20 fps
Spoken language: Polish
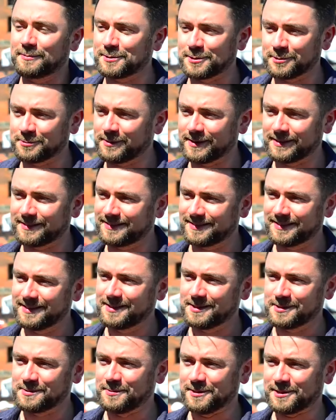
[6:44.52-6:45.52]
przykład,
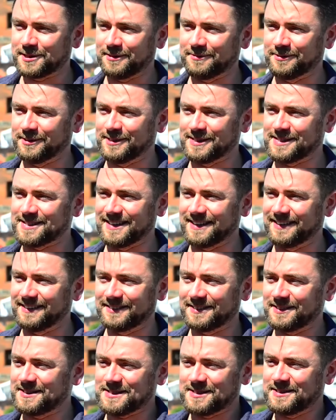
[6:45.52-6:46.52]
Zbyszka Wodeckiego.
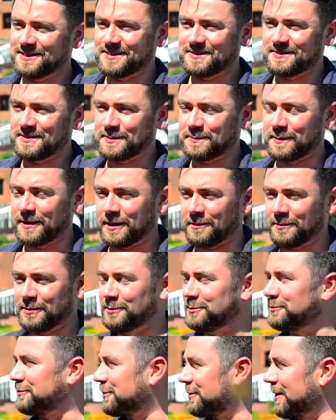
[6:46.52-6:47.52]
To jest, to jest wspaniały
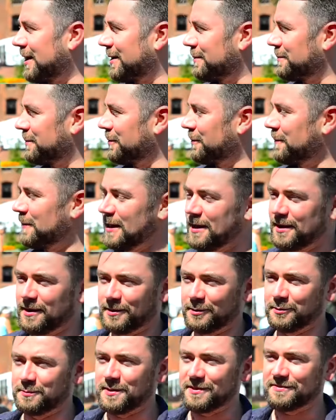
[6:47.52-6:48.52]
utwór, albo
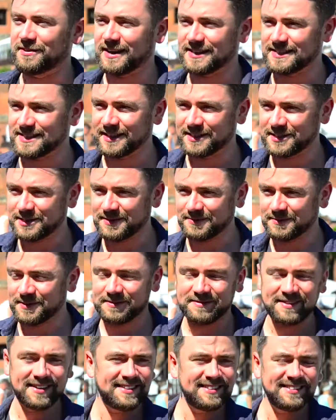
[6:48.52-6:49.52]
Lubię wracać,
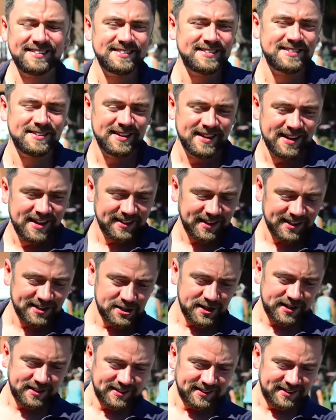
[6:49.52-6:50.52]
prawda? To, to,
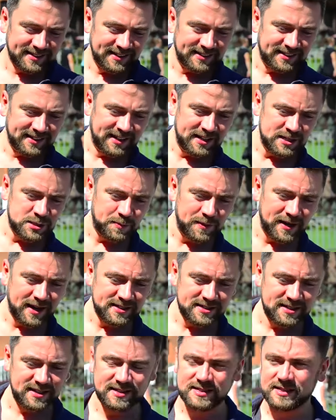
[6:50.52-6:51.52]
także tych, tych
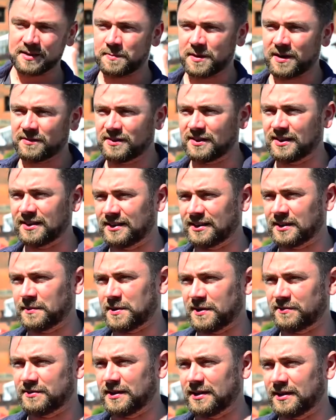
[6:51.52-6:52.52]
inspiracji jest naprawdę,
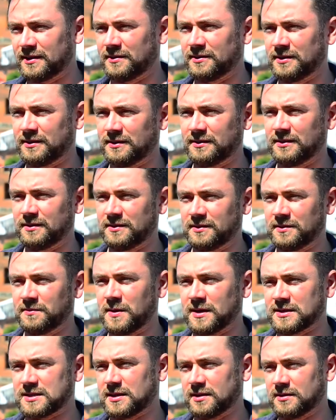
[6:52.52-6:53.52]
naprawdę
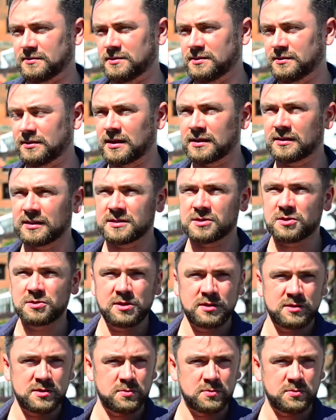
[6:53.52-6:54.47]
masa. Na, na, co dzień